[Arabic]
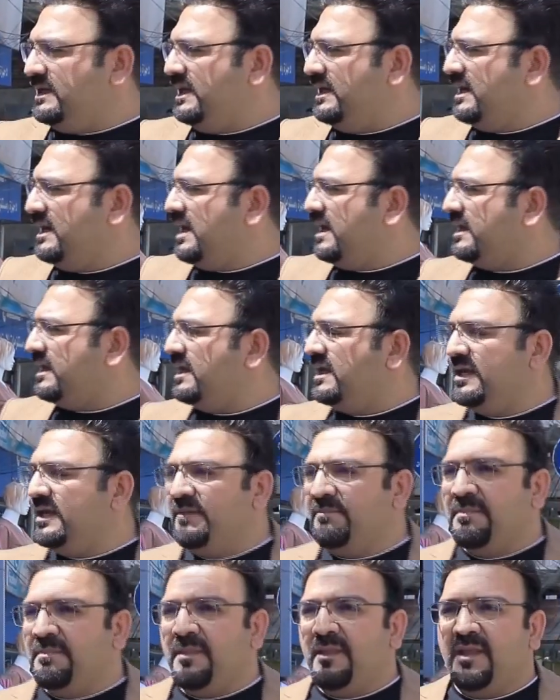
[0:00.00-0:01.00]
العراقي
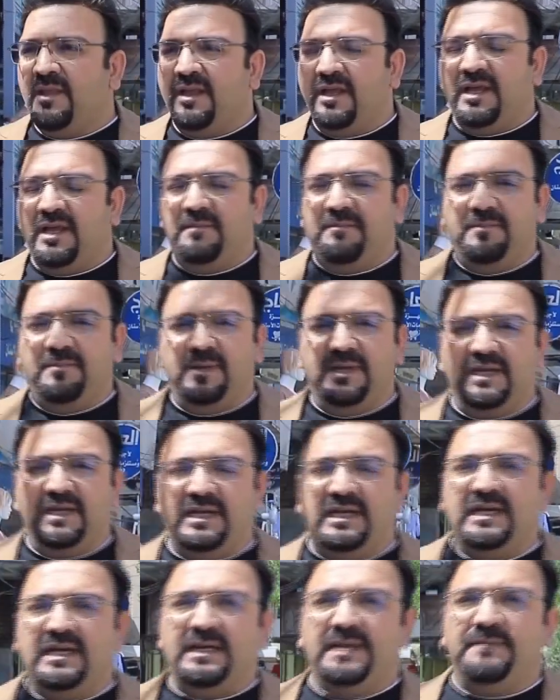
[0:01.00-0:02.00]

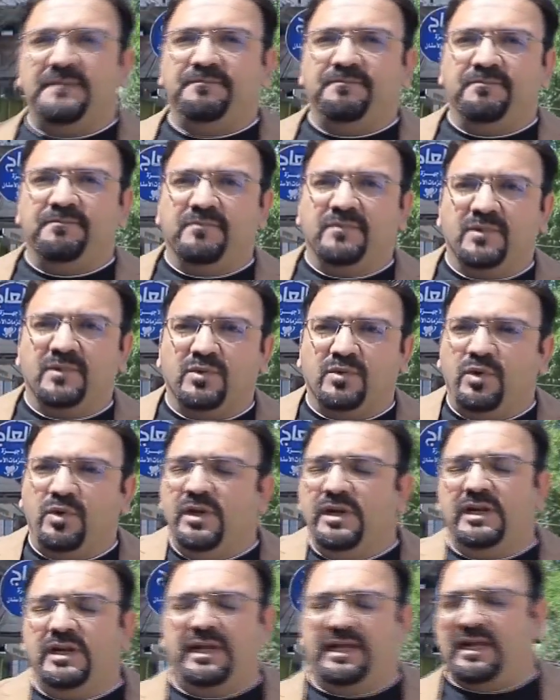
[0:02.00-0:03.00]

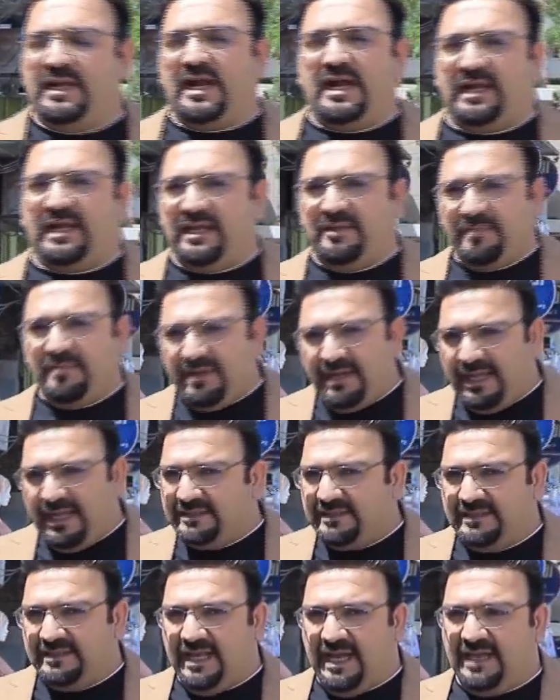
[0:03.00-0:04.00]
بكل العراقيين ما
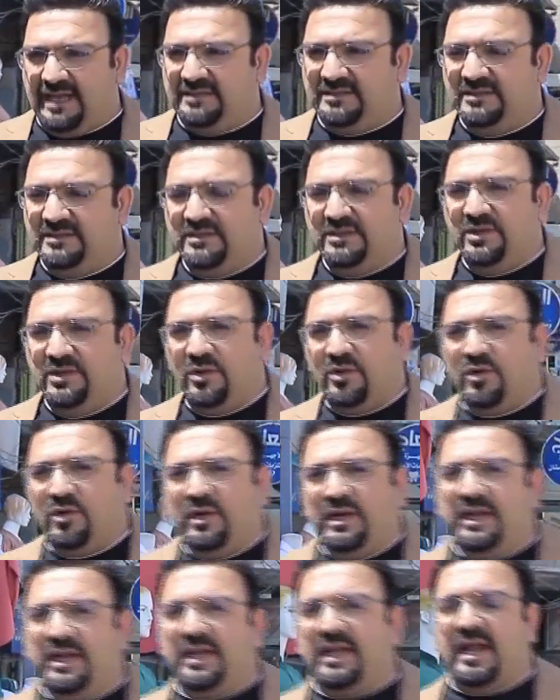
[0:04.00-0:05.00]
نحدد احد
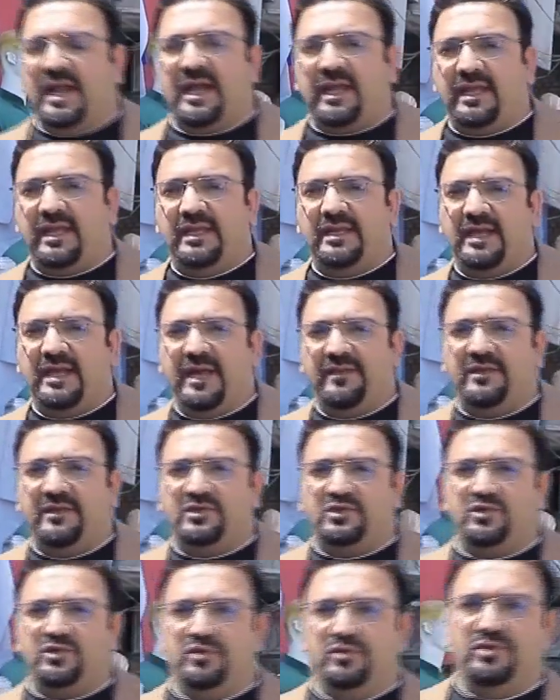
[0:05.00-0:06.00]
كل العراقيين هذا
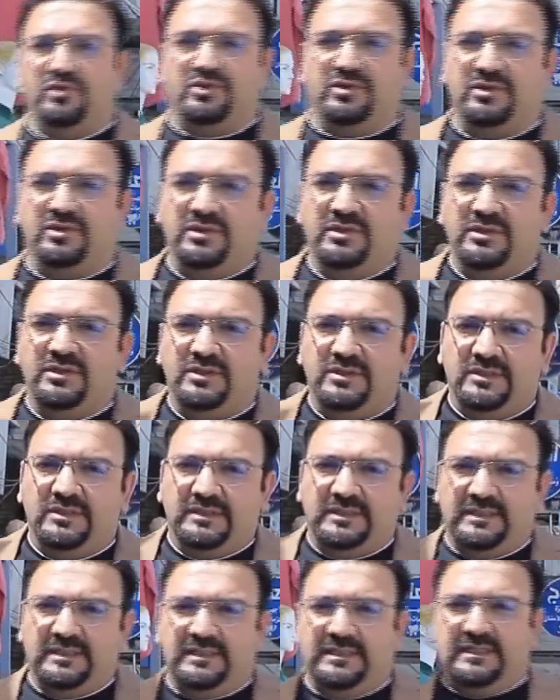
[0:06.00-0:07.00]
الشعور
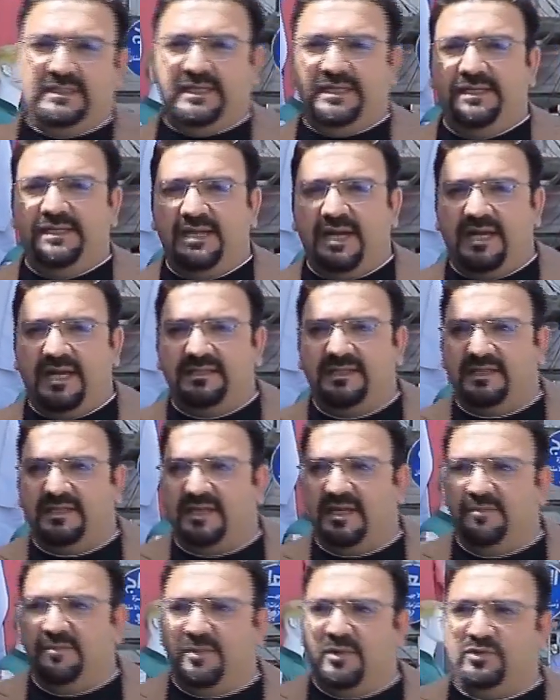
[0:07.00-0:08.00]
آه،
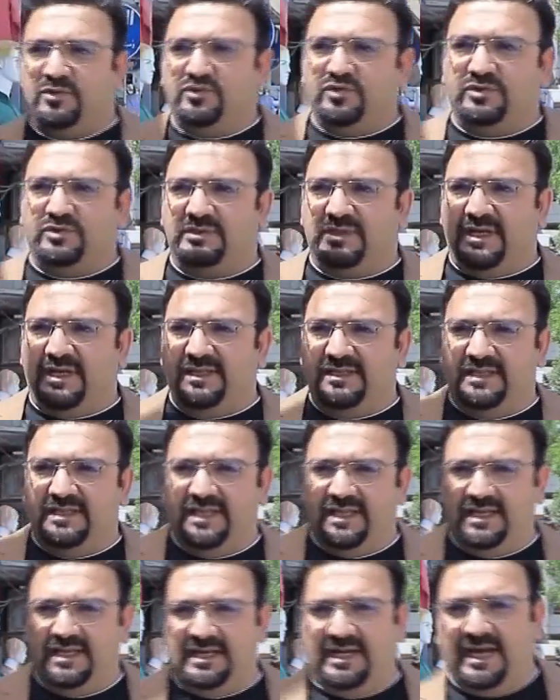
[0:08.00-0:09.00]
النادر الموجود
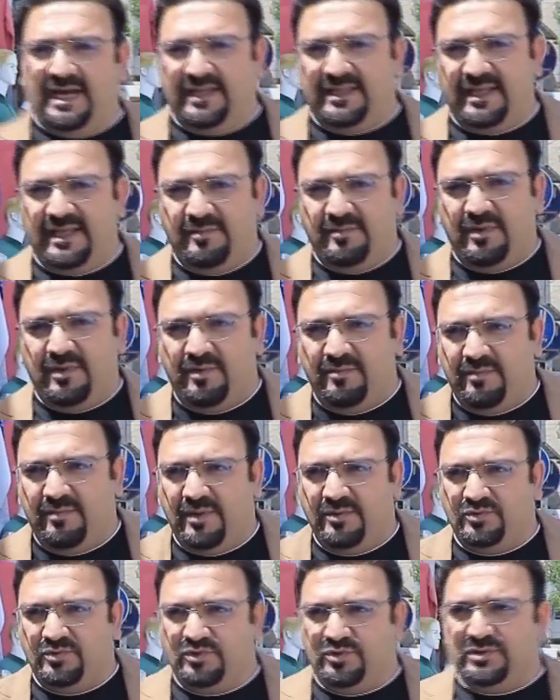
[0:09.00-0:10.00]
عندنا هذا
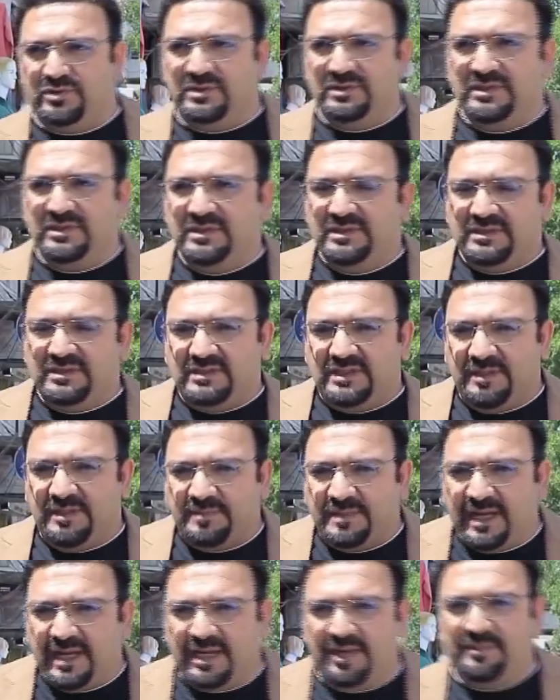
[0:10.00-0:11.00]
الموجود
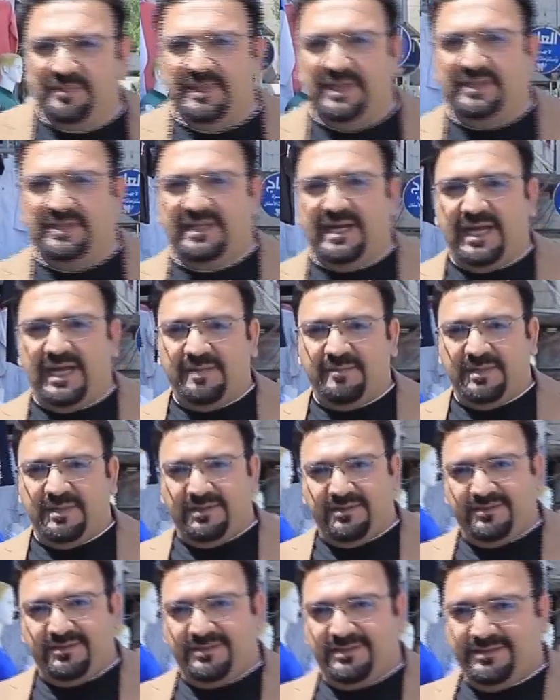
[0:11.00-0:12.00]
بقلبنا
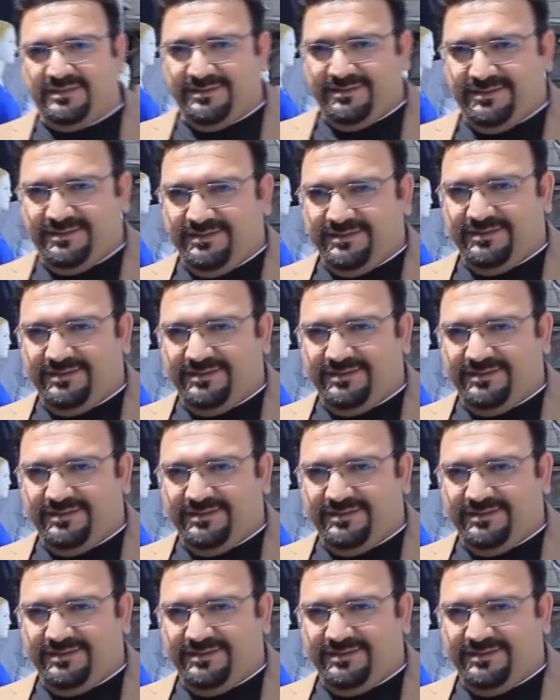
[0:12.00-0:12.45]
دائما آه،